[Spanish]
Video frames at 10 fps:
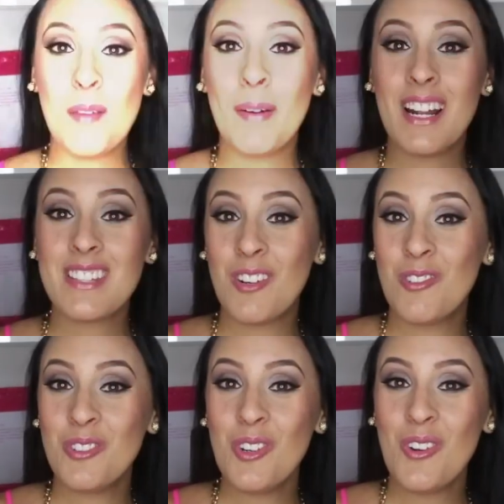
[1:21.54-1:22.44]
Y para el
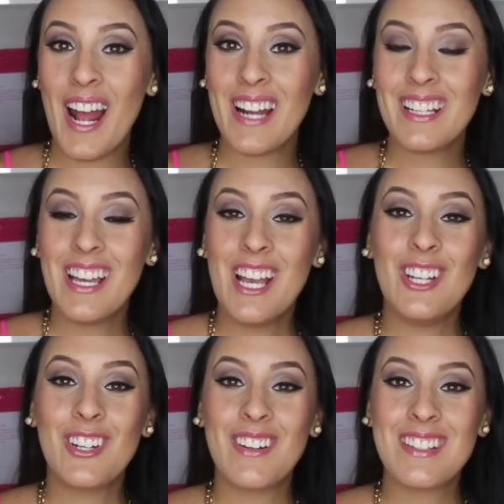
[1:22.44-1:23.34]
segundo lugar,
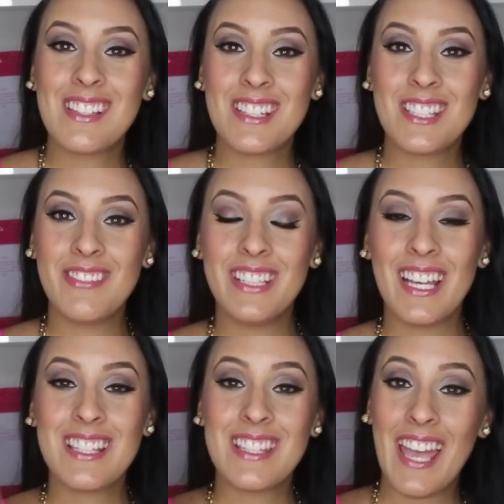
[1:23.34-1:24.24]
lo que vas a recibir
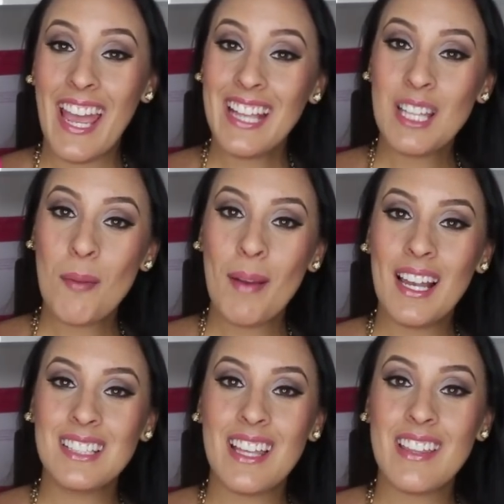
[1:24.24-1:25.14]
es esta
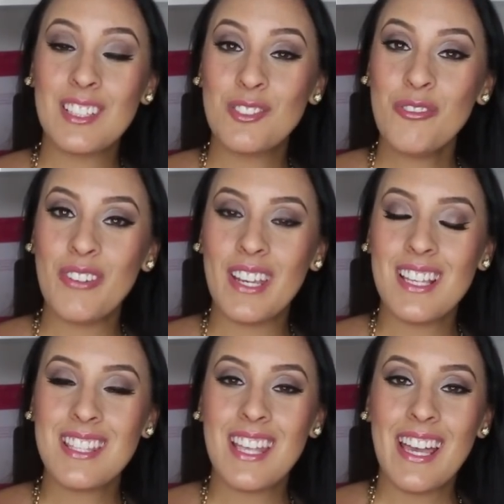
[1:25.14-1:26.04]
paleta de Too
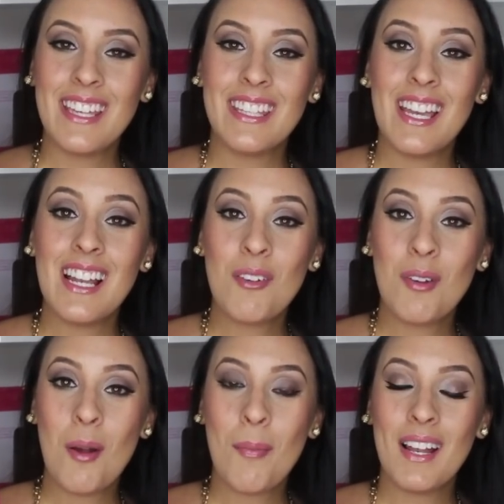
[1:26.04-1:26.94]
Faced y es la
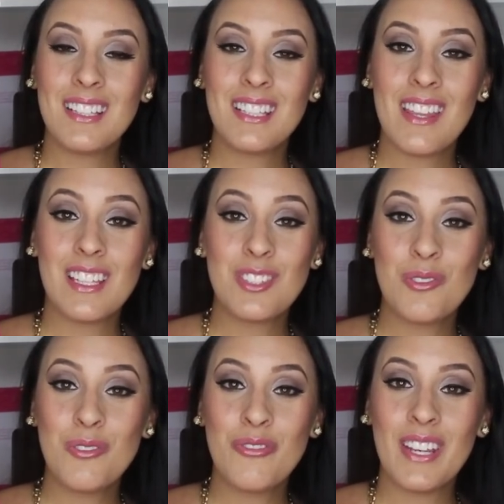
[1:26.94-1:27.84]
nueva paleta de
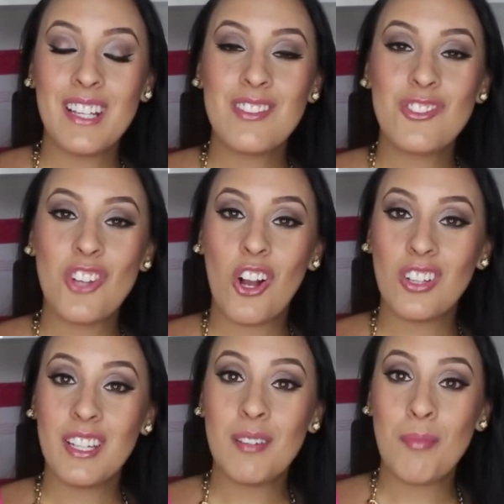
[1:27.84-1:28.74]
Too Faced
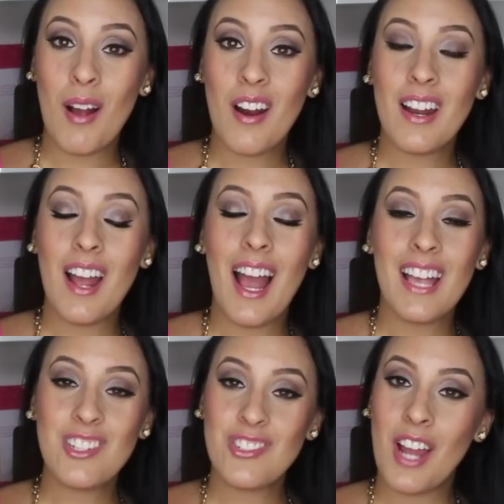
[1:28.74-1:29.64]
Chocolate Bar
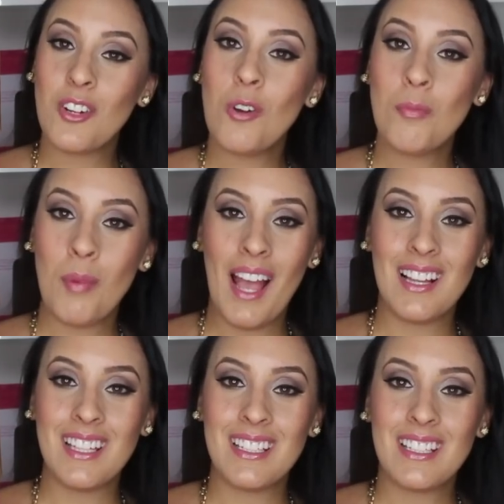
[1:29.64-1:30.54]
Eyeshadow
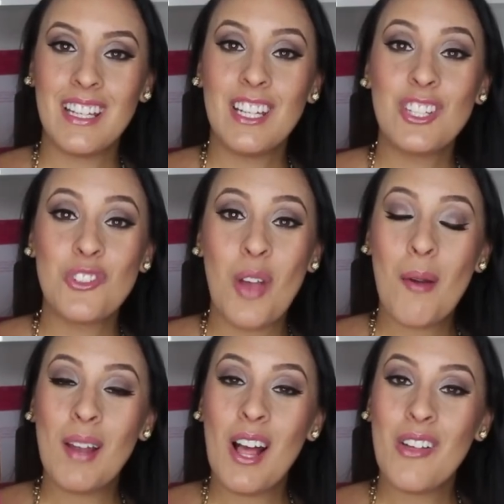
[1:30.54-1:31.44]
Palette. Yo he
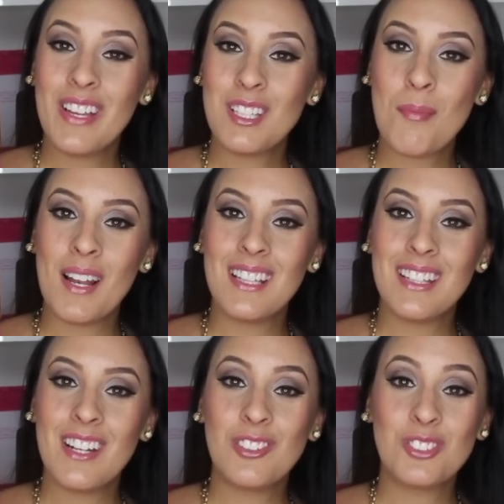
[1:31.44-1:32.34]
hablado de esta
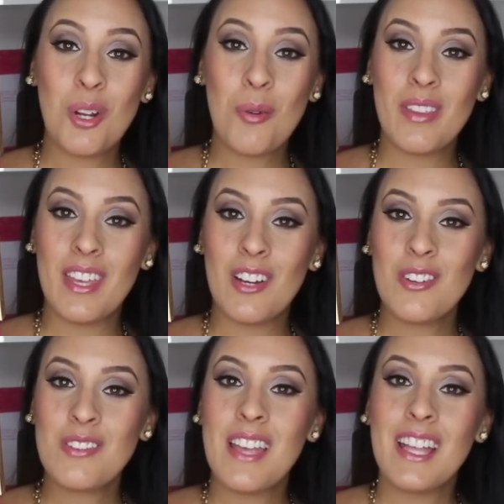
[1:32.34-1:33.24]
paleta en otros
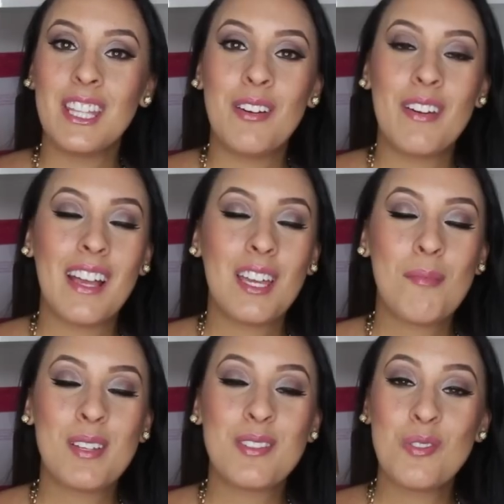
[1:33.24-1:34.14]
videos, de verdad que
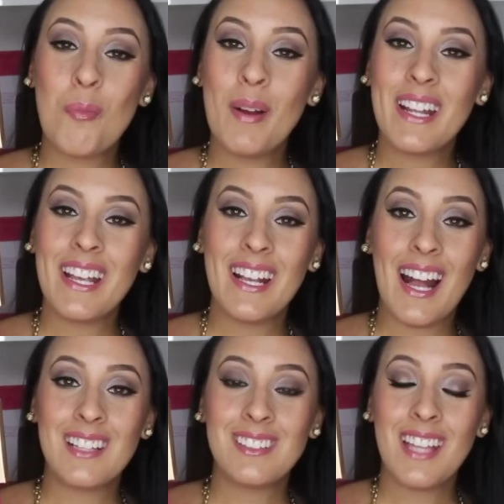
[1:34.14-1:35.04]
me súper
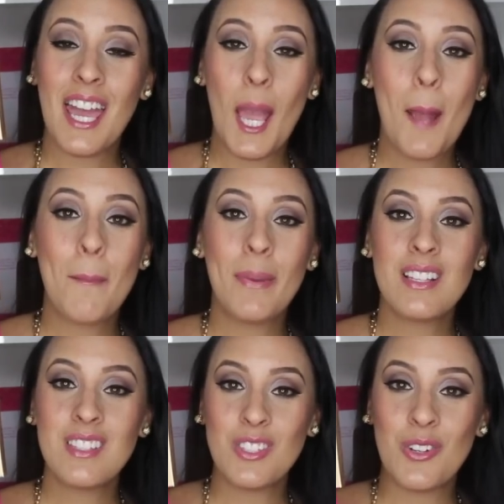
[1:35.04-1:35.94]
encanta, es
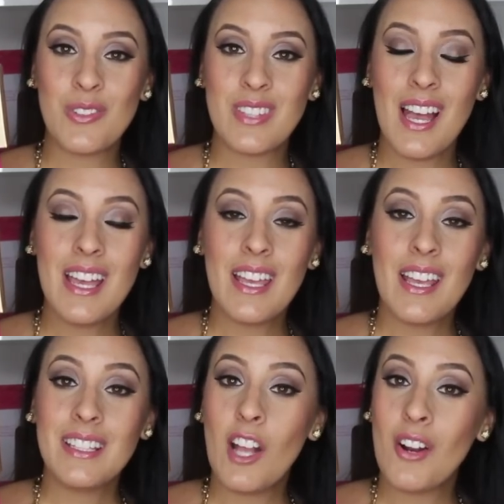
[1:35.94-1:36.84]
preciosa
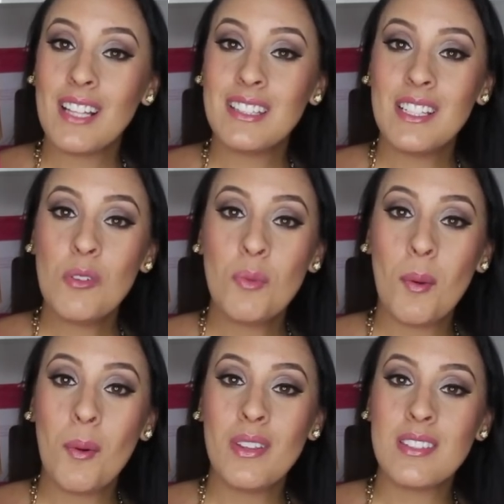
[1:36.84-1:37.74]
y ahora tiene un
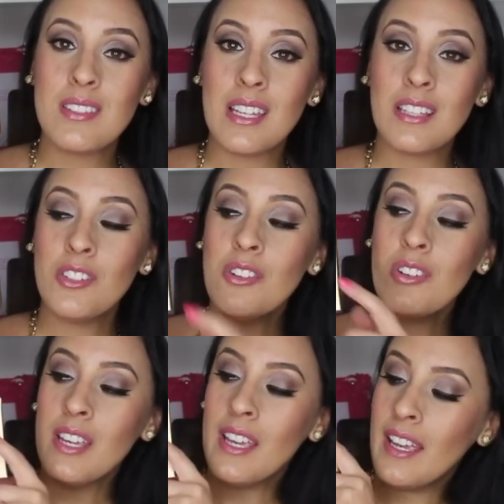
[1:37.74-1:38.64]
nuevo diseño
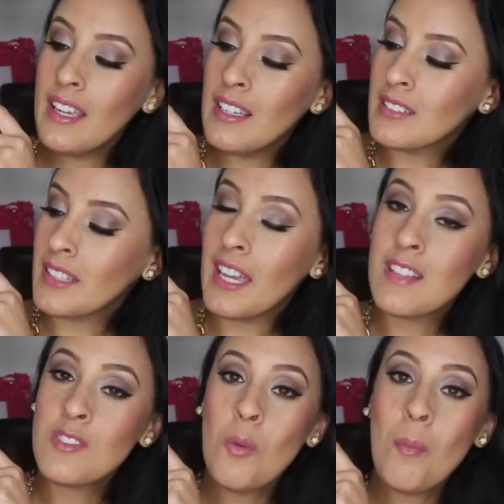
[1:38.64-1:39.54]
eh, que
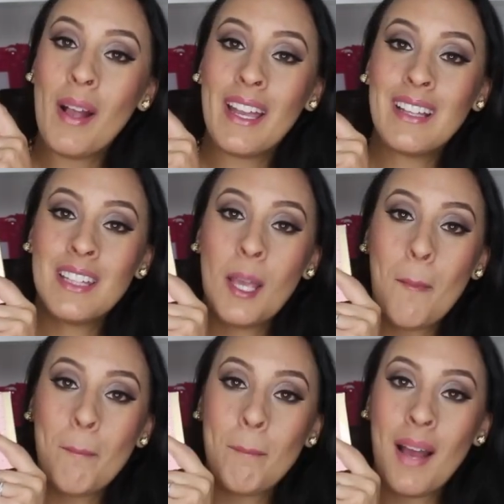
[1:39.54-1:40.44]
es un paquete
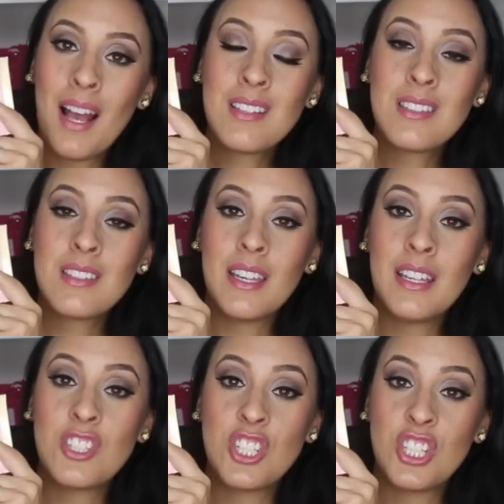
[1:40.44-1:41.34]
más
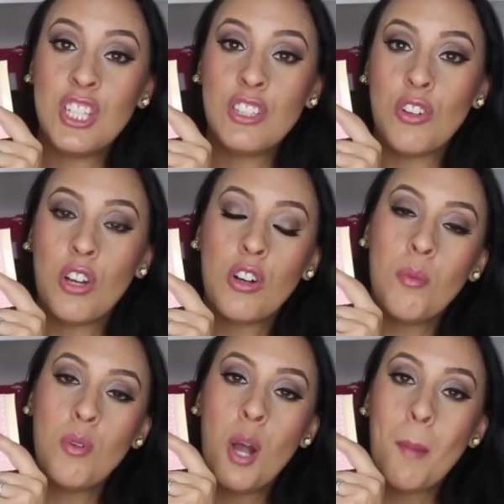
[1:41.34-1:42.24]
eh, chiquito, es
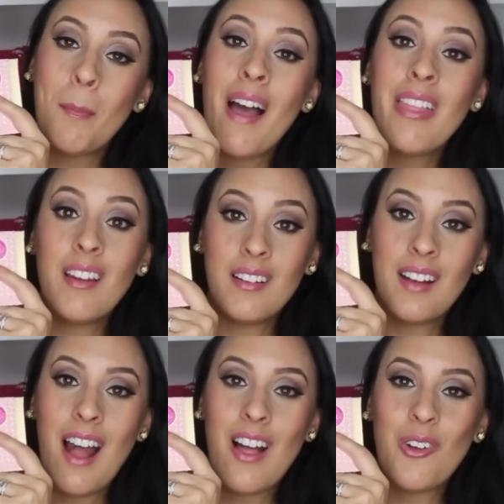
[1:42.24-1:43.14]
como más
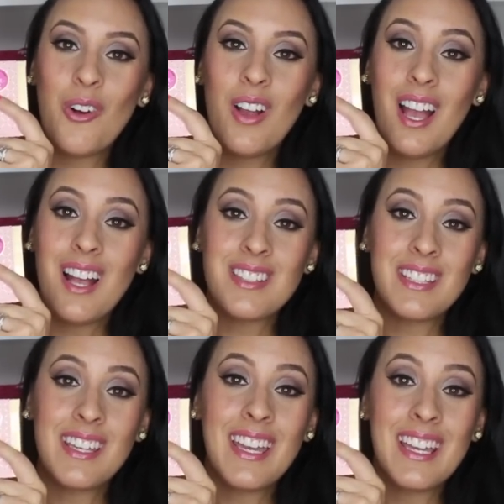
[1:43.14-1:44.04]
delgado.
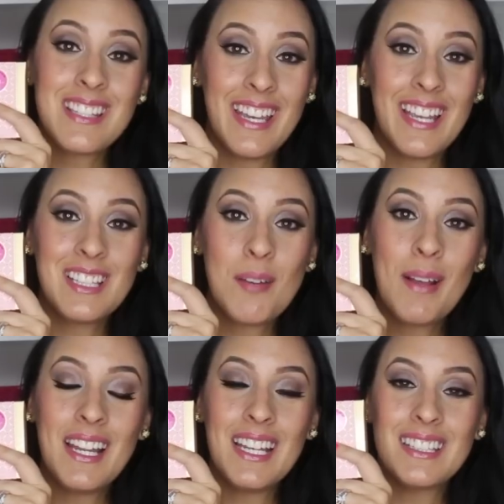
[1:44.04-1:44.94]
Así que es esta
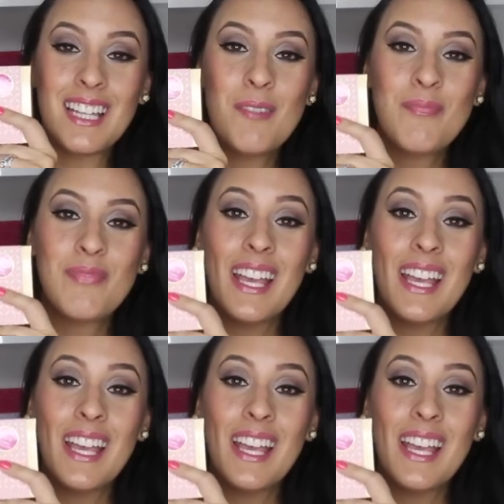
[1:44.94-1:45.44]
paleta.